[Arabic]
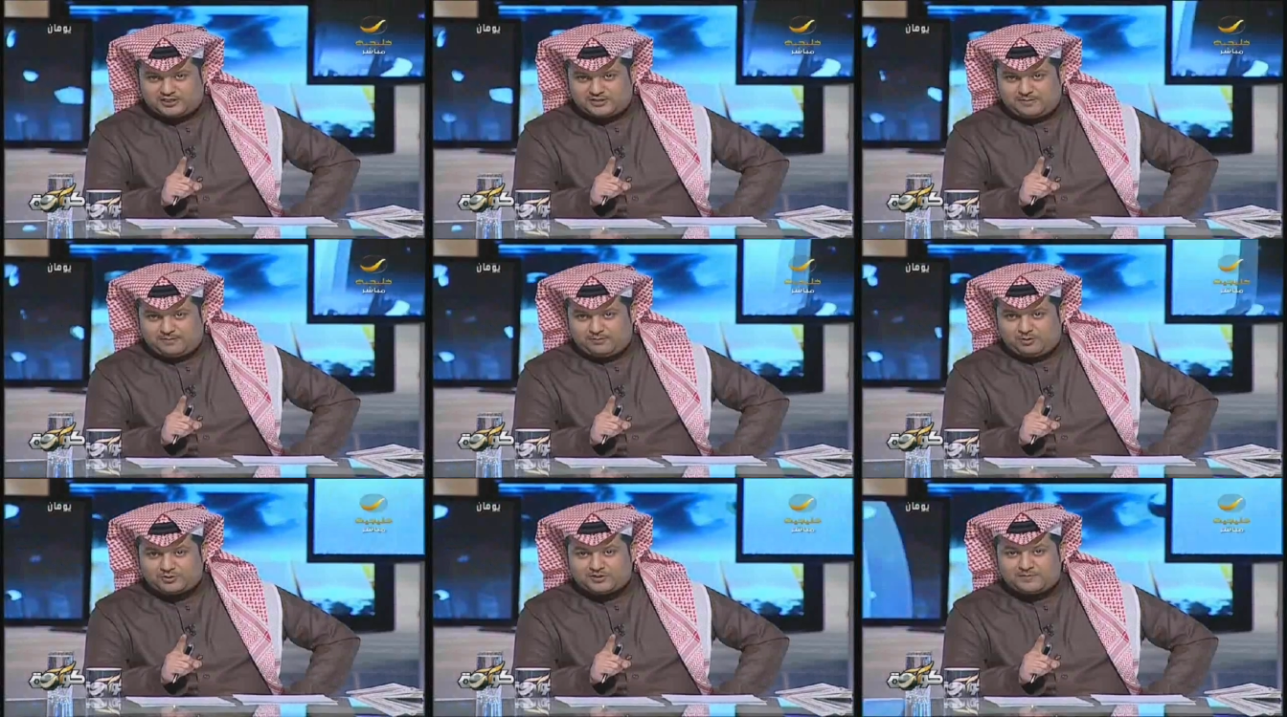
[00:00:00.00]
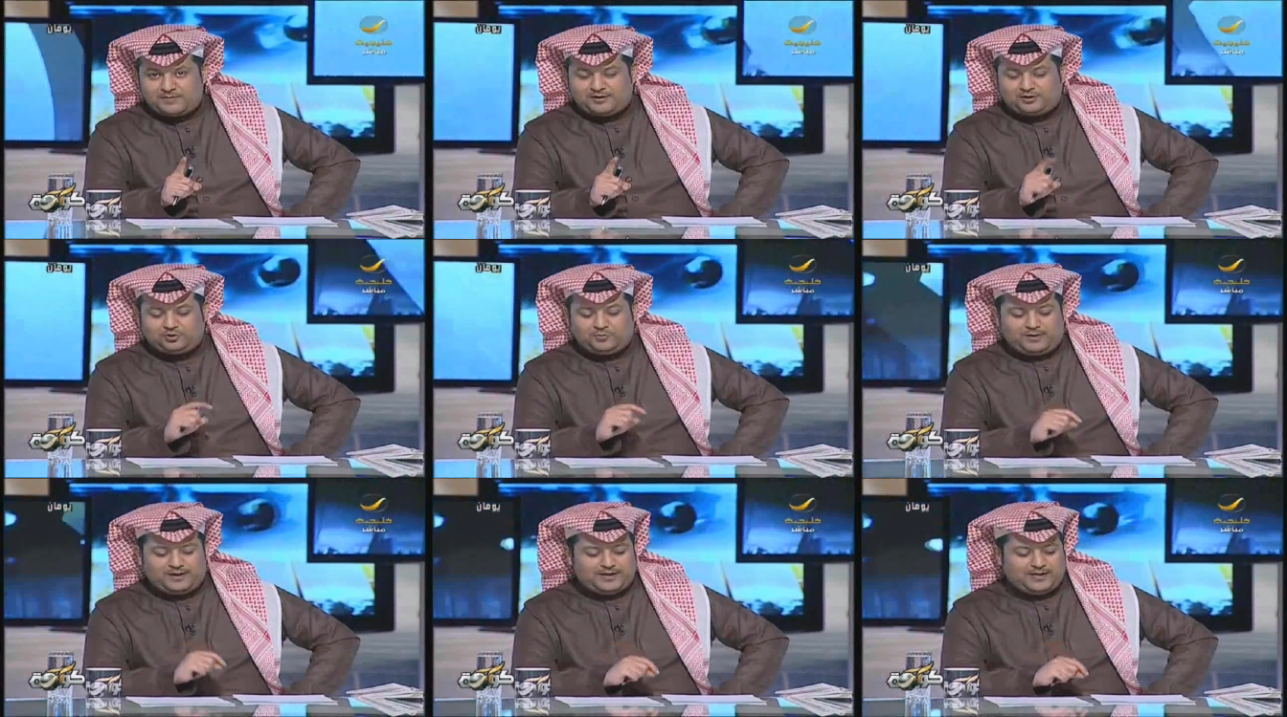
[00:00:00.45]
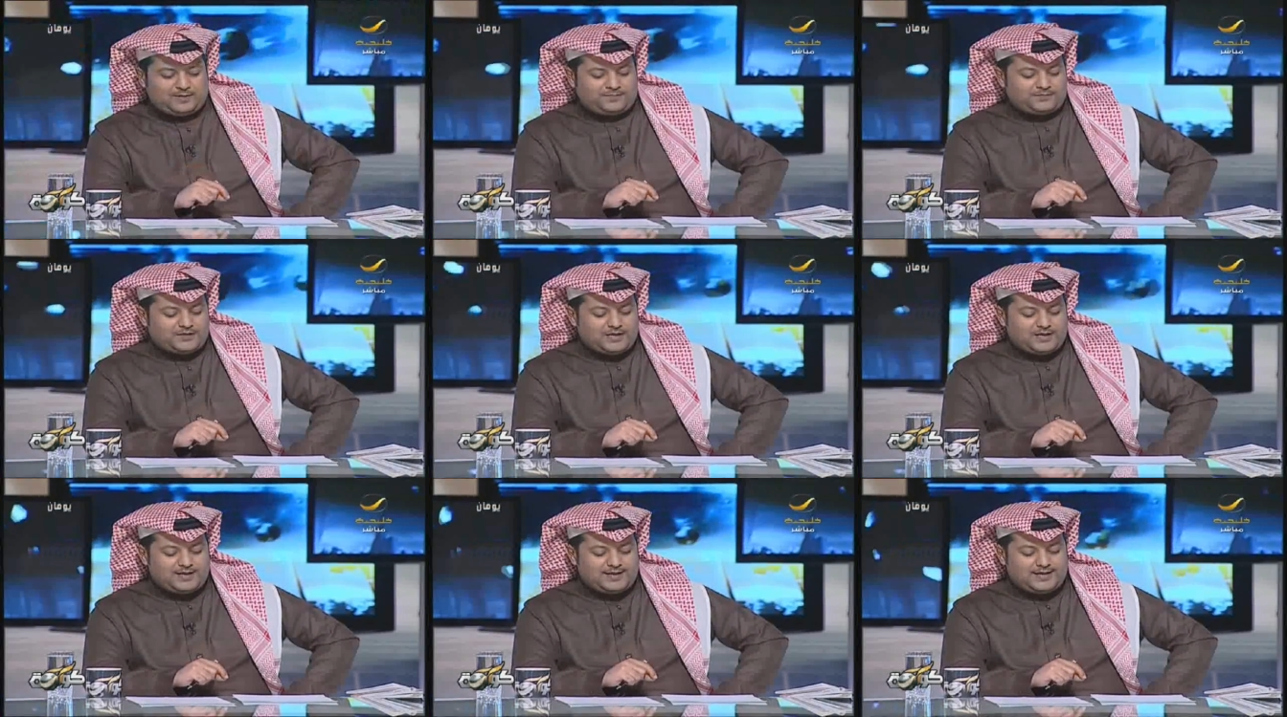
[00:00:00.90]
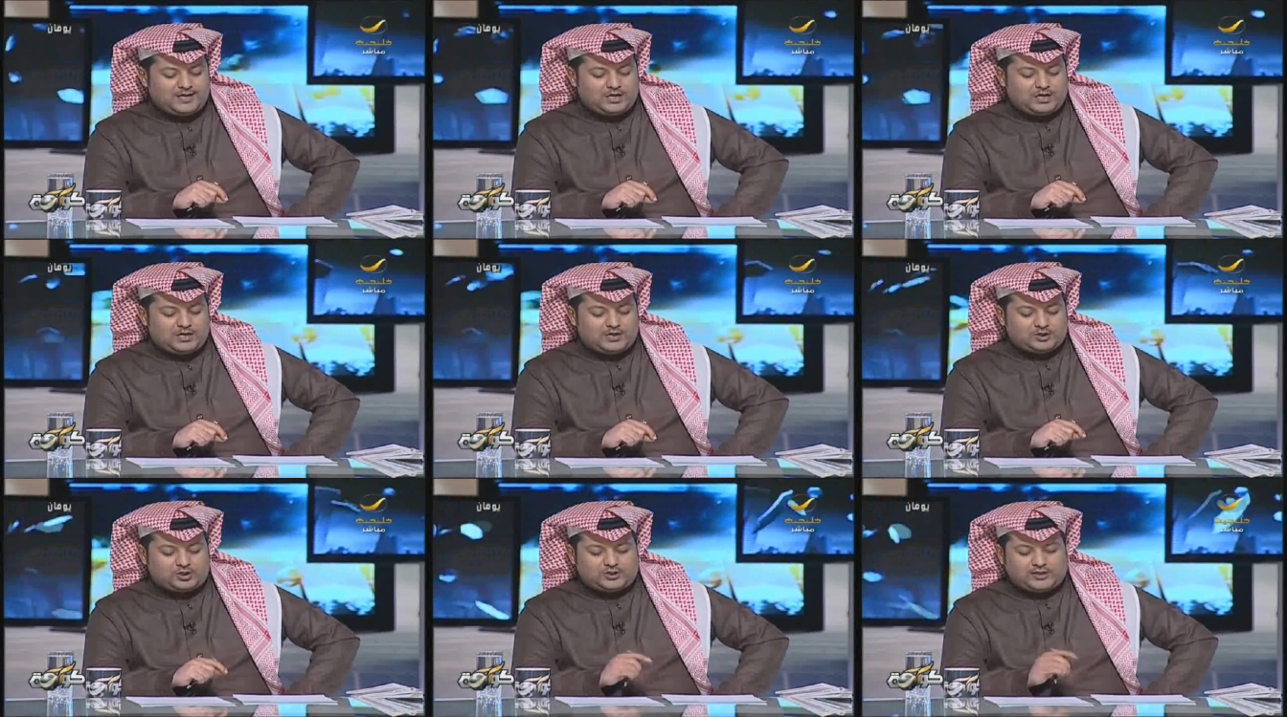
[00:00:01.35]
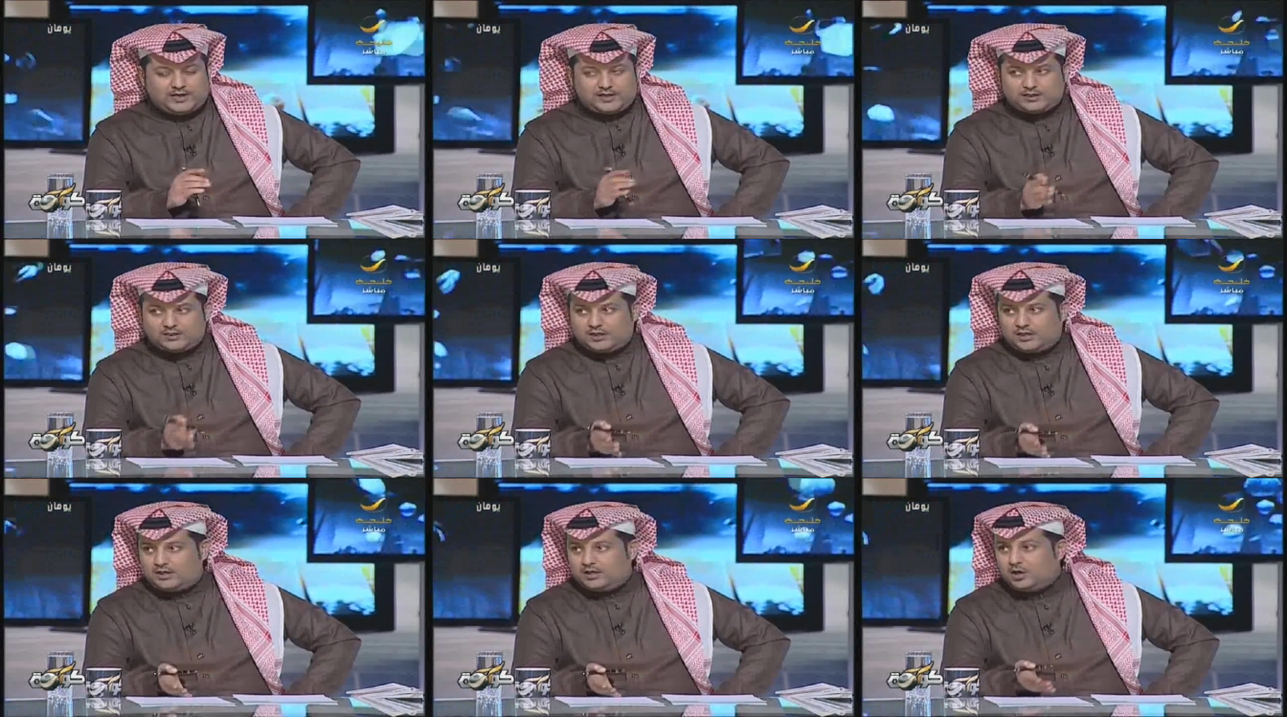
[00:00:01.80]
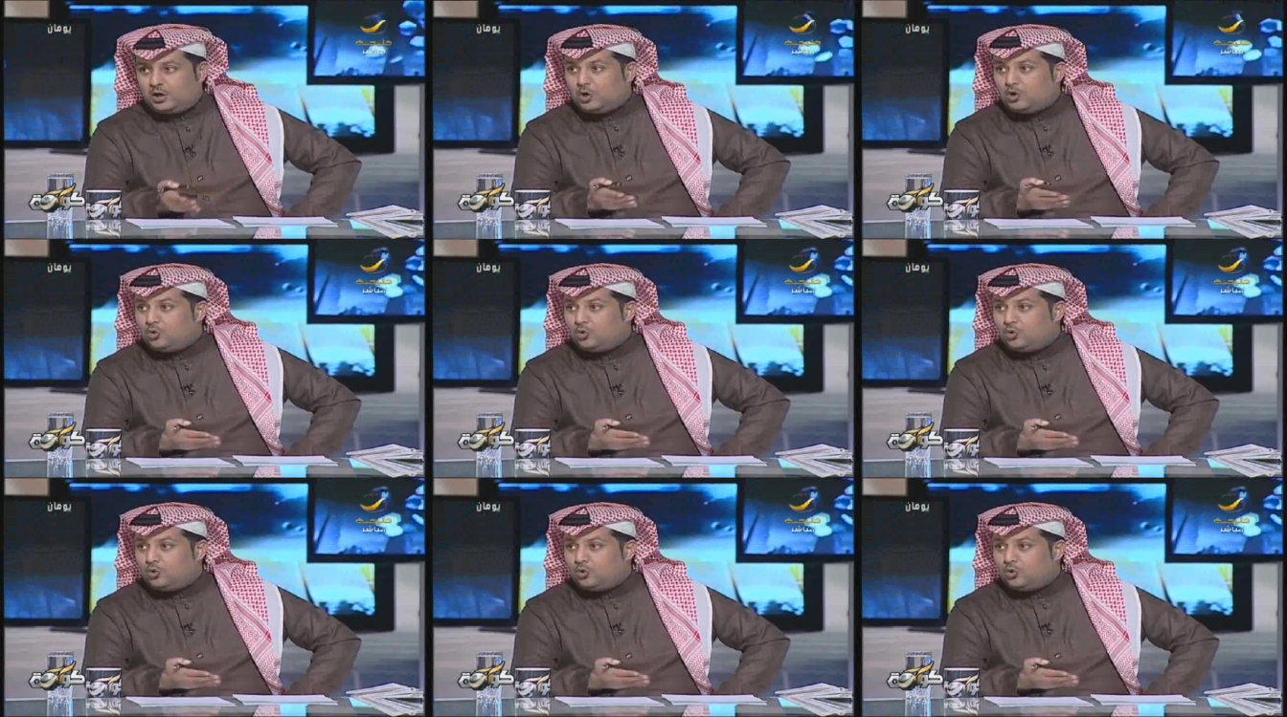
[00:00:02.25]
الشباب لو سمحتم على الشاشه